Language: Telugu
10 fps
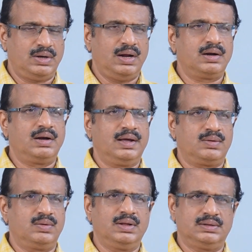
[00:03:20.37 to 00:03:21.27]
నాడ్
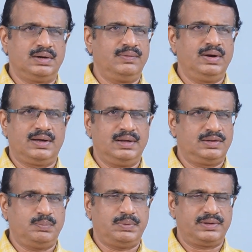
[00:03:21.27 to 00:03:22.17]
లేకుండా అతను వెళ్ళి
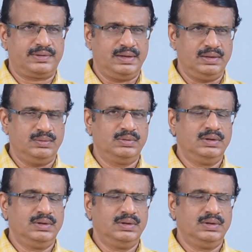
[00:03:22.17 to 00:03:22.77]
కలిసే పరిస్థితి లేదు